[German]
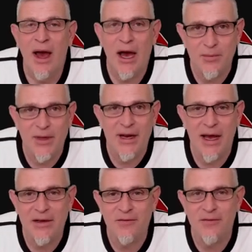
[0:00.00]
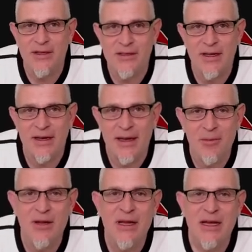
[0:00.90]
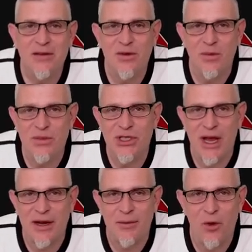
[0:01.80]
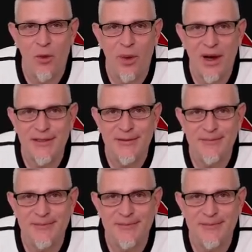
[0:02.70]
hat man einen finsteren Himmel zum Sterne beobachten.